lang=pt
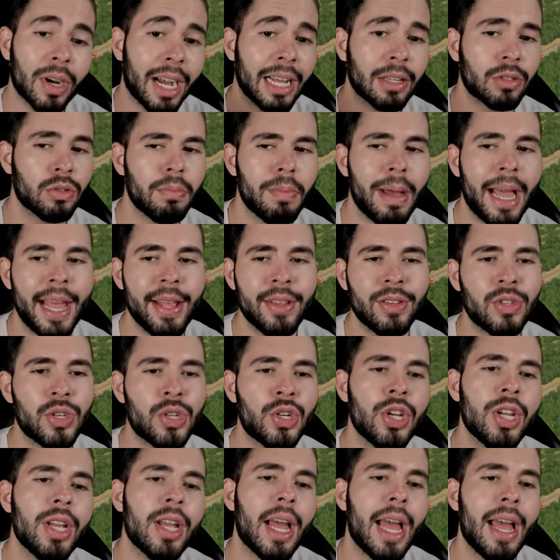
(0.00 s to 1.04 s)
No caso do
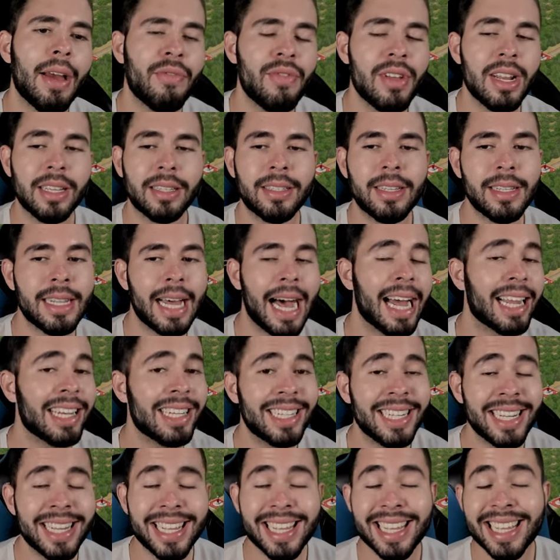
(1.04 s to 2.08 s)
Best, é
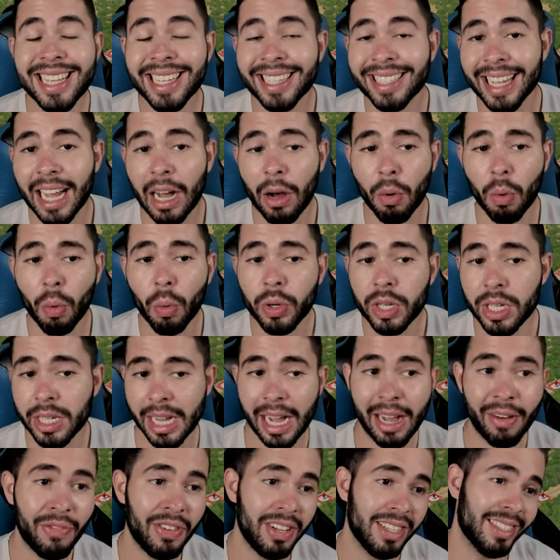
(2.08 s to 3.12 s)
felicidade e
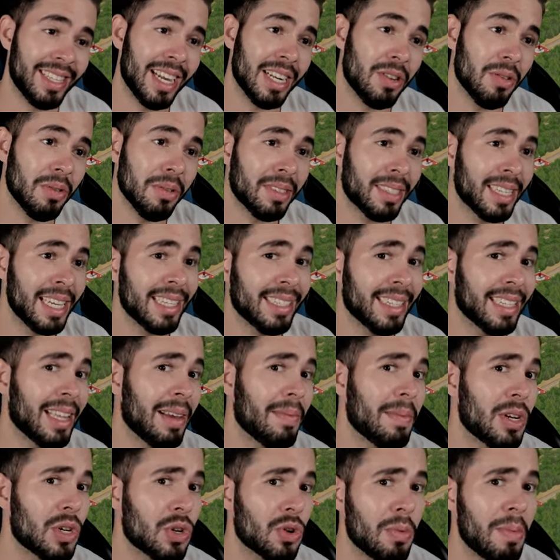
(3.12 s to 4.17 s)
saúde. A felicidade eu não sei
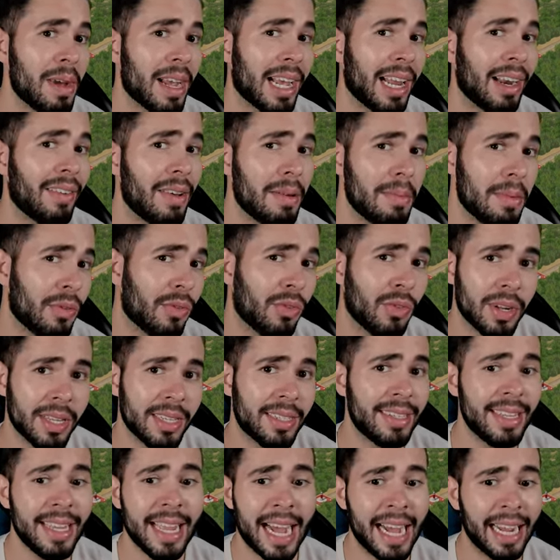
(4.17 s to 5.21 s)
exatamente como é que ela vai me
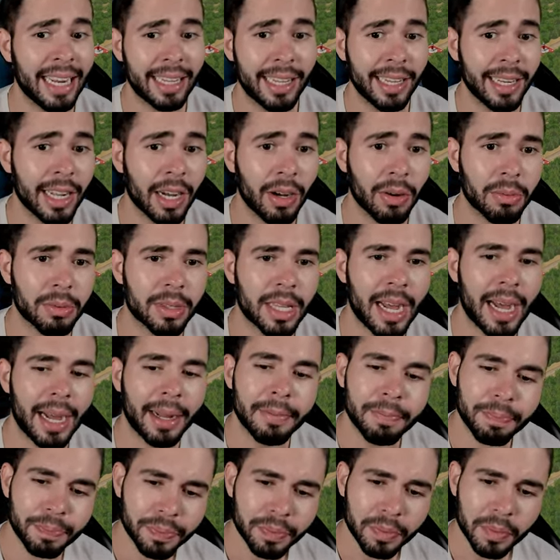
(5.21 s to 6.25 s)
influenciar aqui não,
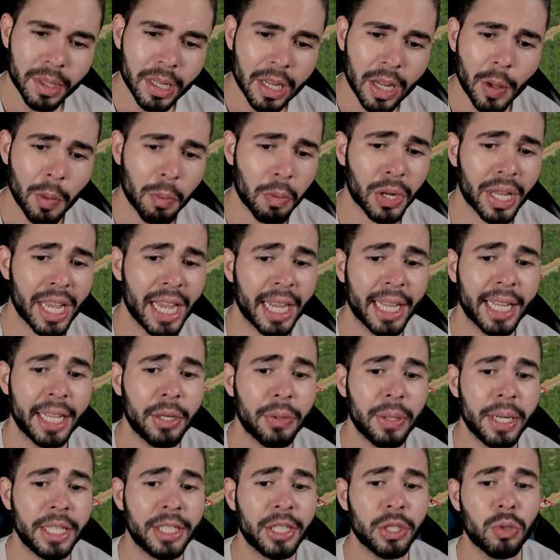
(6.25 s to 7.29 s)
tá? Porque
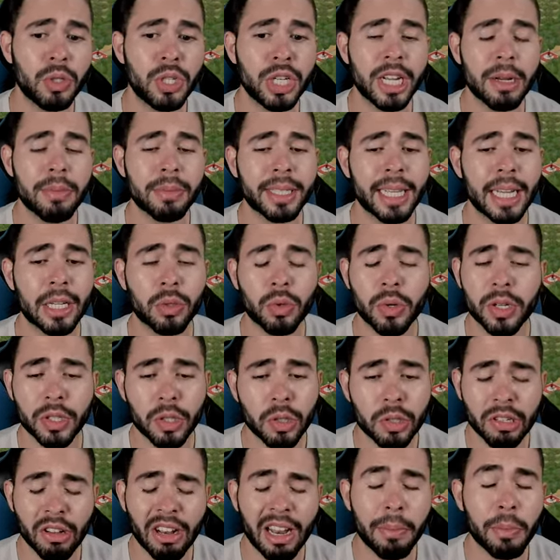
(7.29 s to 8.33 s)
aqui no Egito, digamos que as coisas
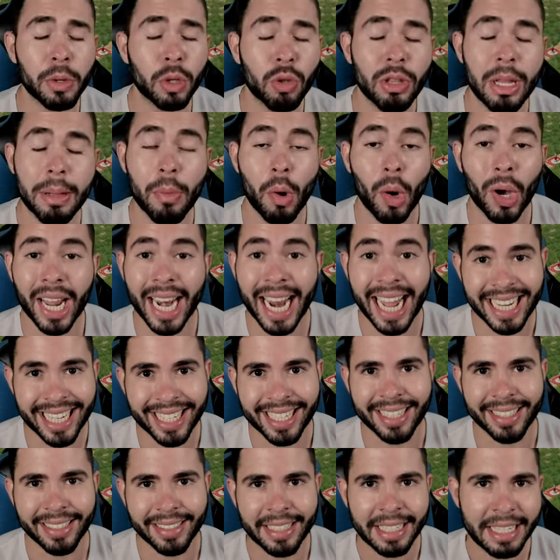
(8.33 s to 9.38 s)
não são lá muito
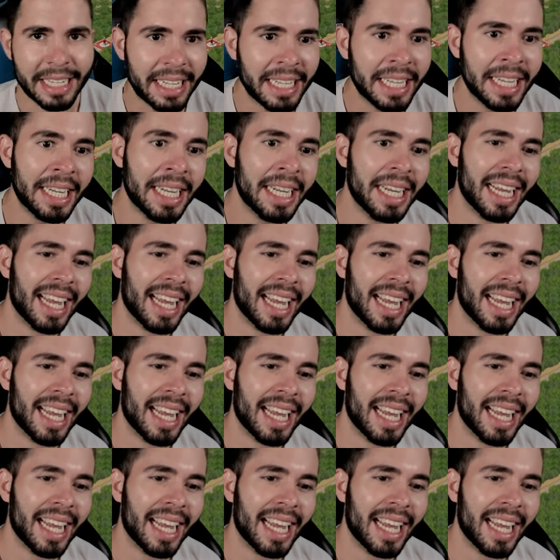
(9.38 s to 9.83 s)
democráticas, né?